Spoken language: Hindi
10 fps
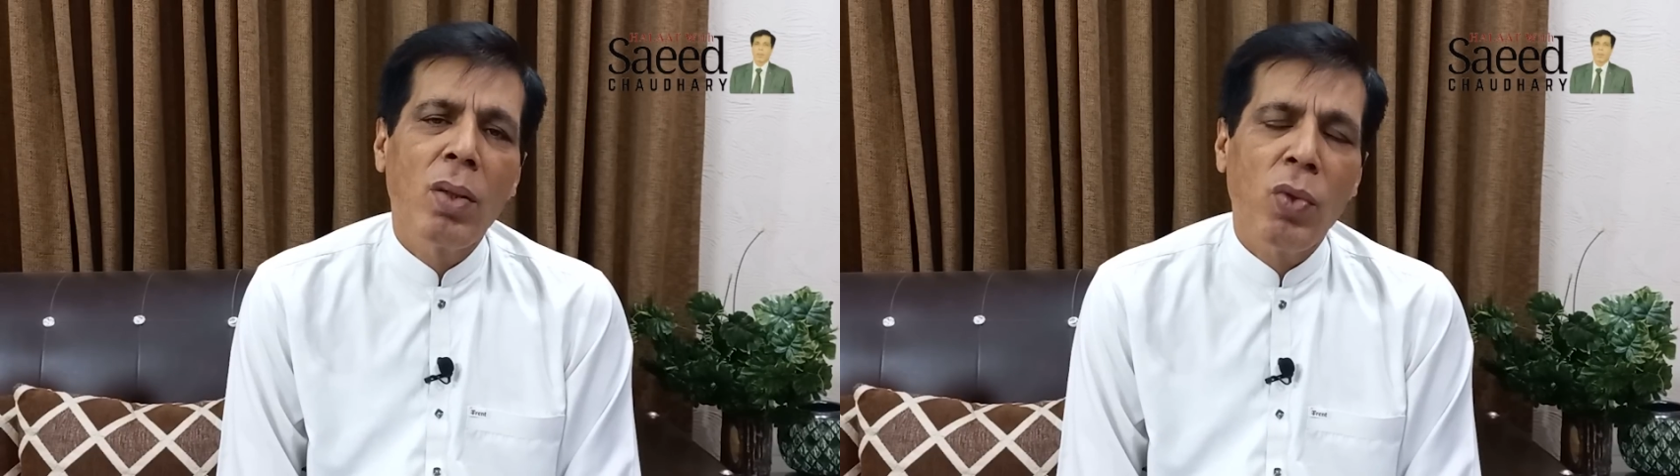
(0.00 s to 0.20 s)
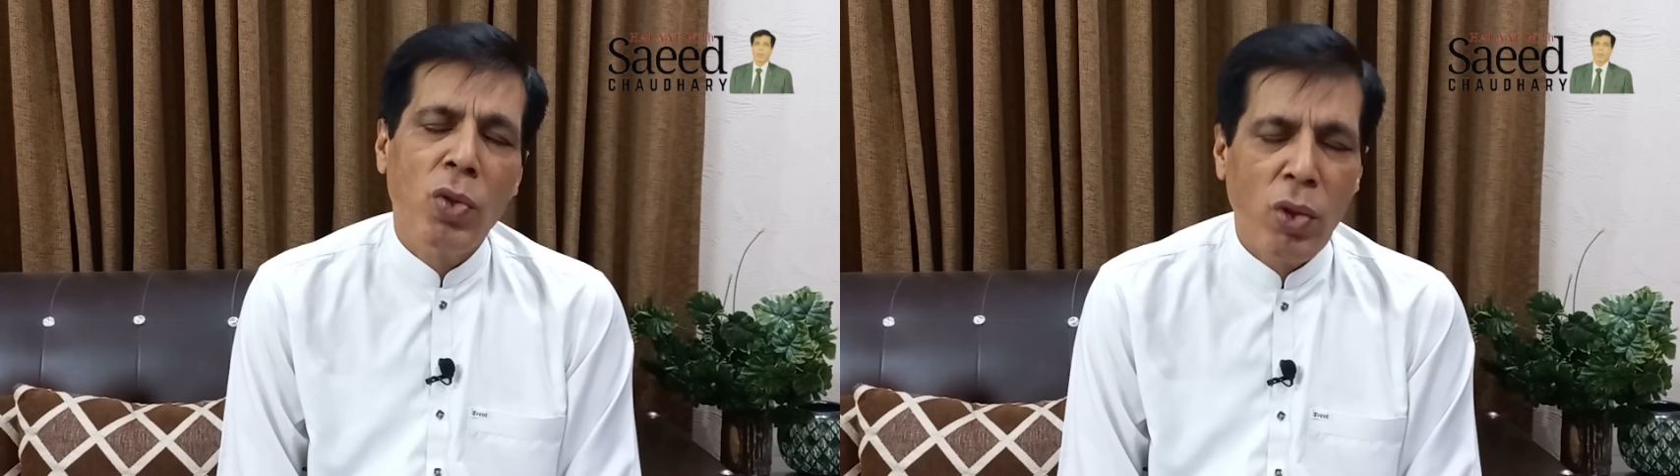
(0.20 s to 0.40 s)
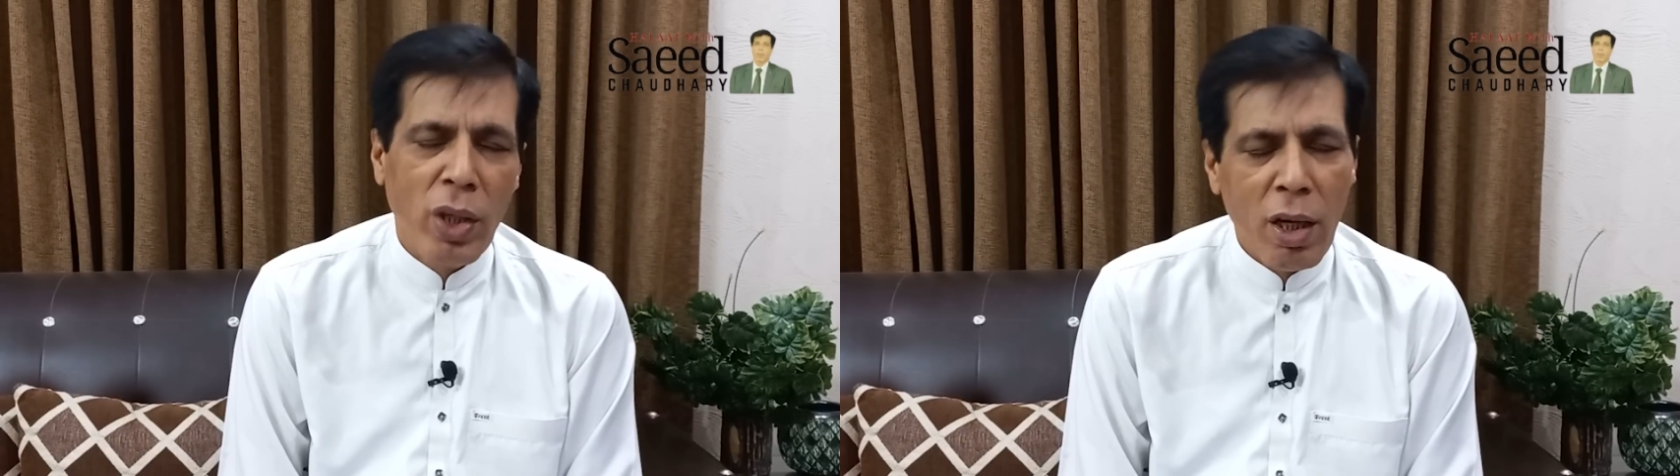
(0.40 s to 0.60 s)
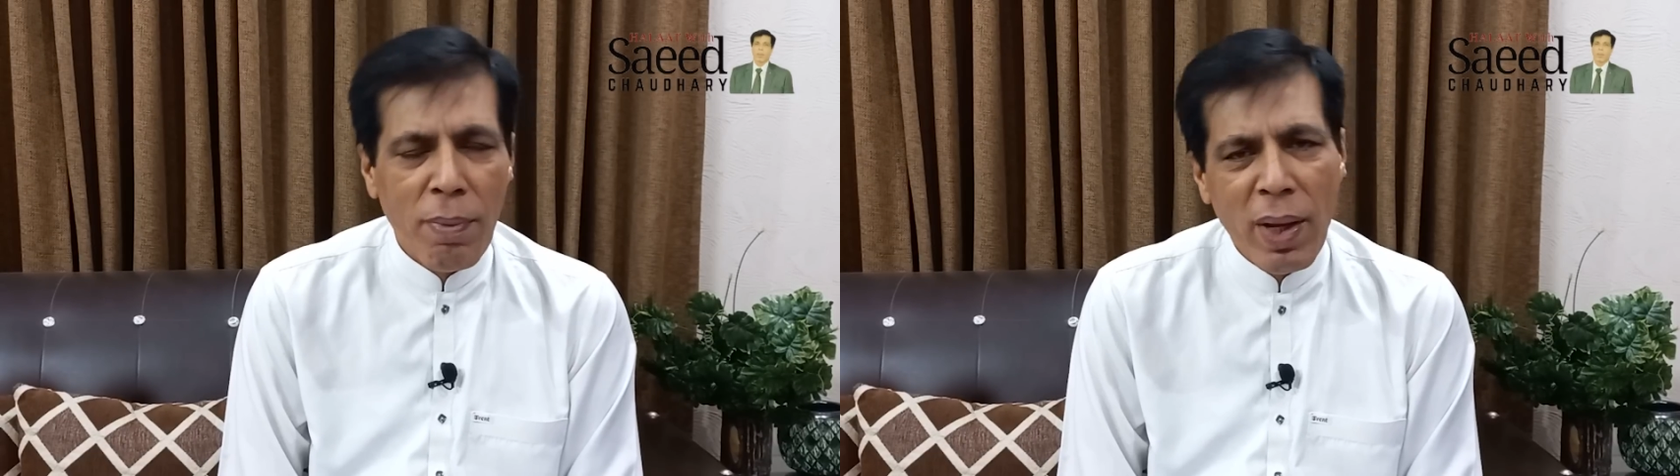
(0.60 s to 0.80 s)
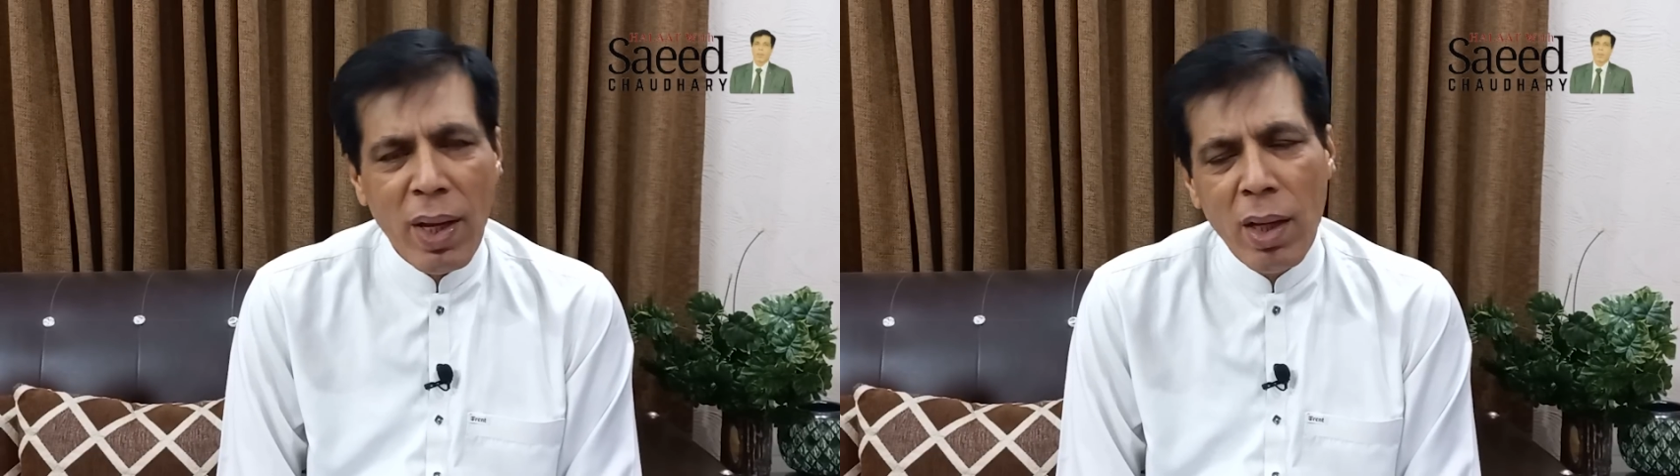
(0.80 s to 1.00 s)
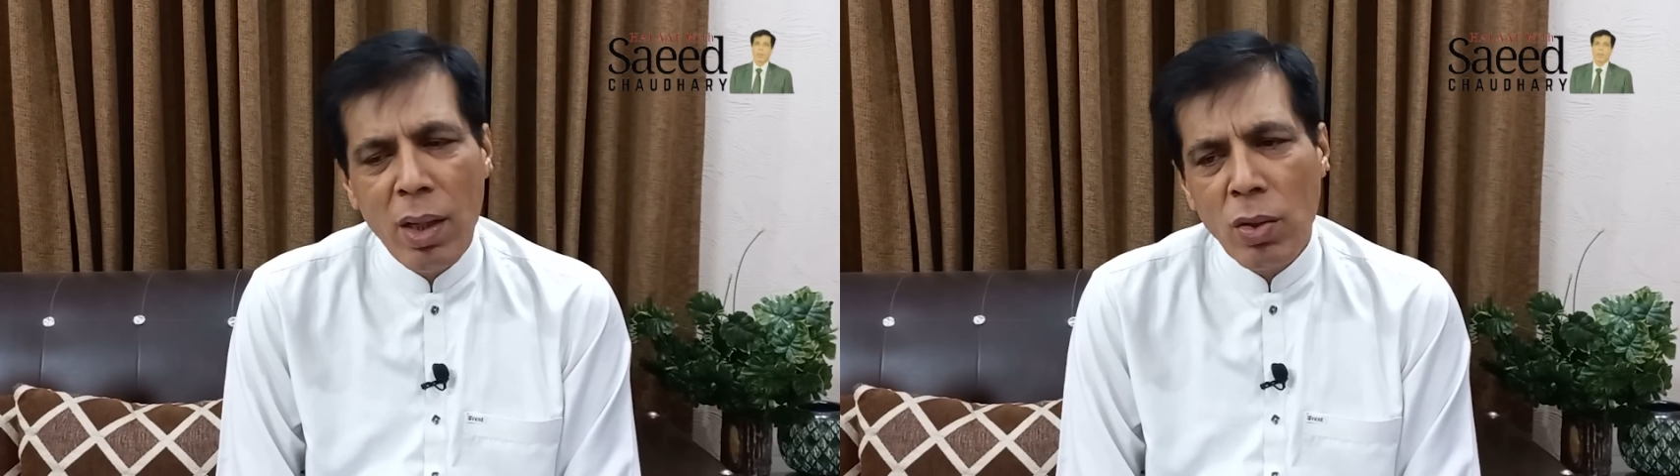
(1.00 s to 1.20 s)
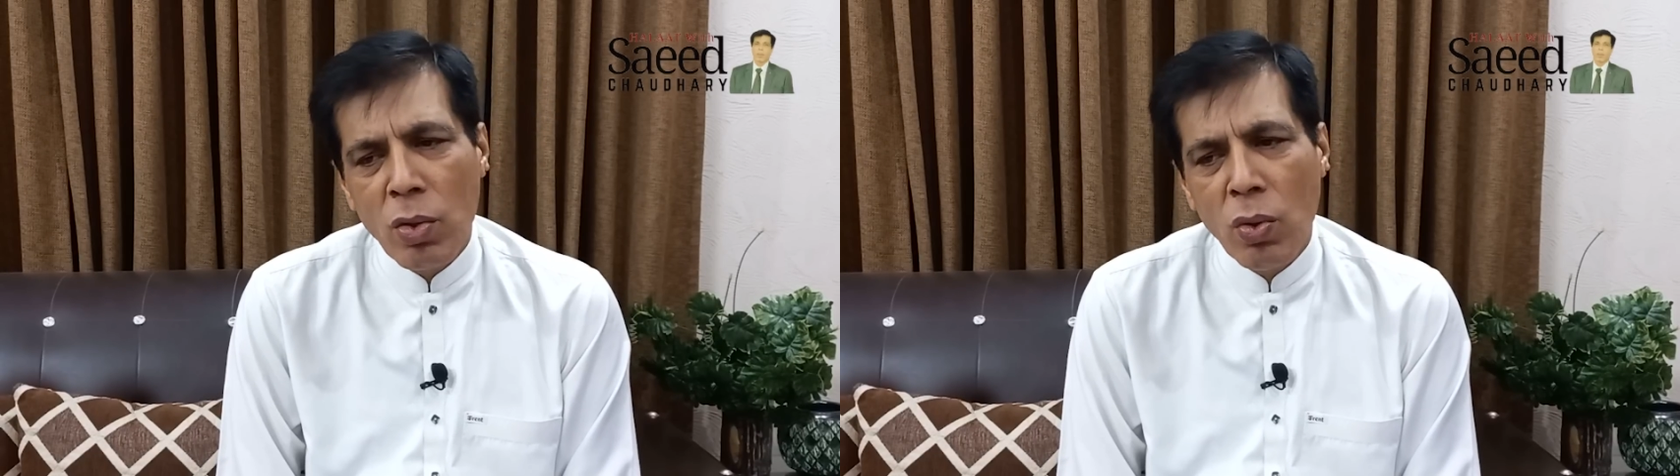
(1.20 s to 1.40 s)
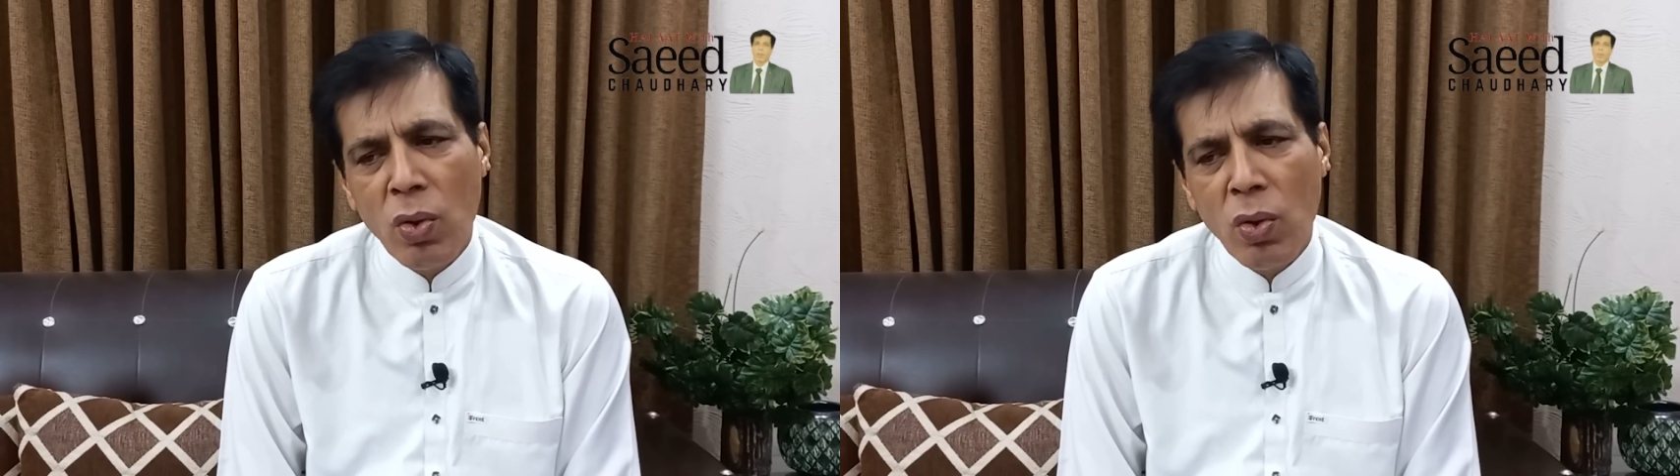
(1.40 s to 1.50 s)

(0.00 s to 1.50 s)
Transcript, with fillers: वो सऊदी अरब में है तो